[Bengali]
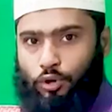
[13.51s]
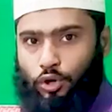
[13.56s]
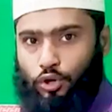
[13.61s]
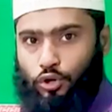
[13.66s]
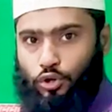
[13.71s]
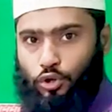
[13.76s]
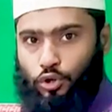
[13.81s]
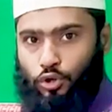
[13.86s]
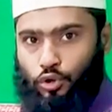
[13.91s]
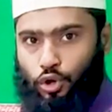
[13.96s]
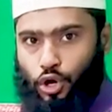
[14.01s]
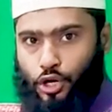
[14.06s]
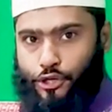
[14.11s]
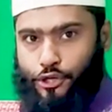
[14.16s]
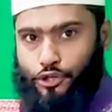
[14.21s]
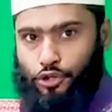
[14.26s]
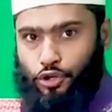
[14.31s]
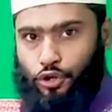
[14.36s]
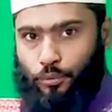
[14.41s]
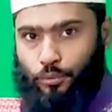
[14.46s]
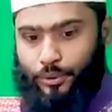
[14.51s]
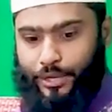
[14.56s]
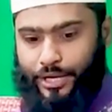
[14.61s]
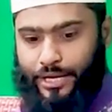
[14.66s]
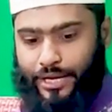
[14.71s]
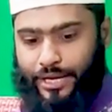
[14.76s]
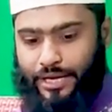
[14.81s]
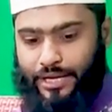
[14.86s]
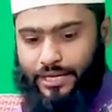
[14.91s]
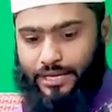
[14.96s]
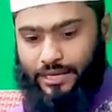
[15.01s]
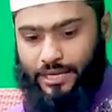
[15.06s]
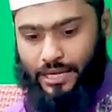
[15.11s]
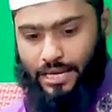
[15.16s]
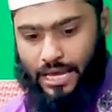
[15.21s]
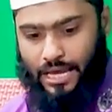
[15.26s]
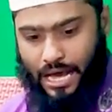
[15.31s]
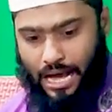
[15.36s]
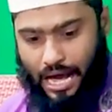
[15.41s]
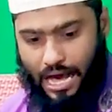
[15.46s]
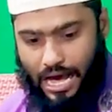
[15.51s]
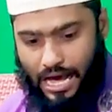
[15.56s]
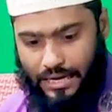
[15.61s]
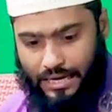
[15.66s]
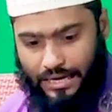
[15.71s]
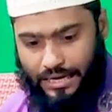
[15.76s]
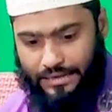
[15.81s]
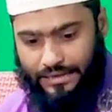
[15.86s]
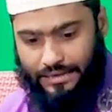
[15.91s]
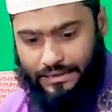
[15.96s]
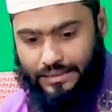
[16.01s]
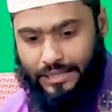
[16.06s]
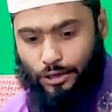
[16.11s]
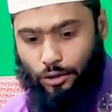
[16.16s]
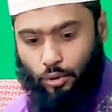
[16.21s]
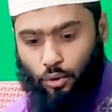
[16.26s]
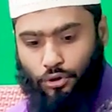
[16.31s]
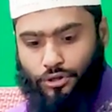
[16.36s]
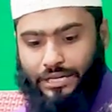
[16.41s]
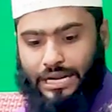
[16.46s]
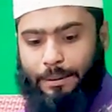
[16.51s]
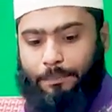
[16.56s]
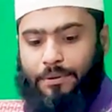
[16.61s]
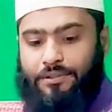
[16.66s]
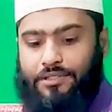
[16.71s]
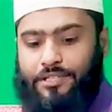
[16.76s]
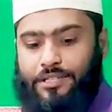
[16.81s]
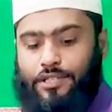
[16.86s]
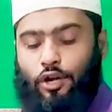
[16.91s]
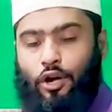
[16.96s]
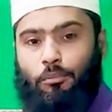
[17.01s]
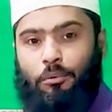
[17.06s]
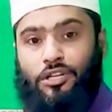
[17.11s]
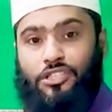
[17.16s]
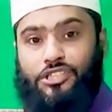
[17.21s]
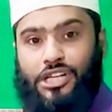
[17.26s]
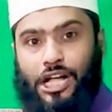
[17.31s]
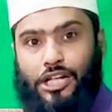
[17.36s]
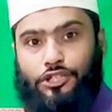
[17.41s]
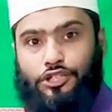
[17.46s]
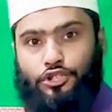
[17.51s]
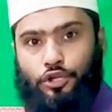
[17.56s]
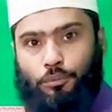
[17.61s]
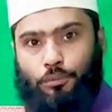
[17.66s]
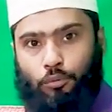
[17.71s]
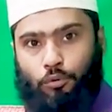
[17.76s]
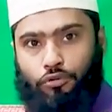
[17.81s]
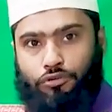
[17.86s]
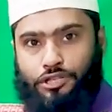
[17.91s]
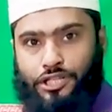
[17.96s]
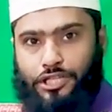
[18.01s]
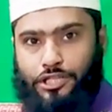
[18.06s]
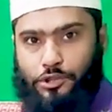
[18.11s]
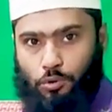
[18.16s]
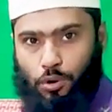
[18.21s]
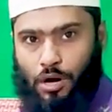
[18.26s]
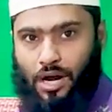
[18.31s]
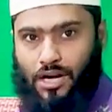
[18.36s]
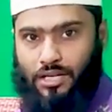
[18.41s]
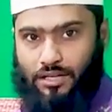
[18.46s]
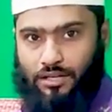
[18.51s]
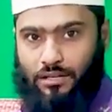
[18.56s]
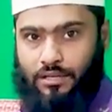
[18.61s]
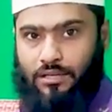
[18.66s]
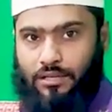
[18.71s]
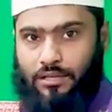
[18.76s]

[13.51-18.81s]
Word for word: মূলত নয়শো ভিএ আর এটাতে লোড ক্যাপাসিটি হবে সাতশো পঁচিশ ওয়াট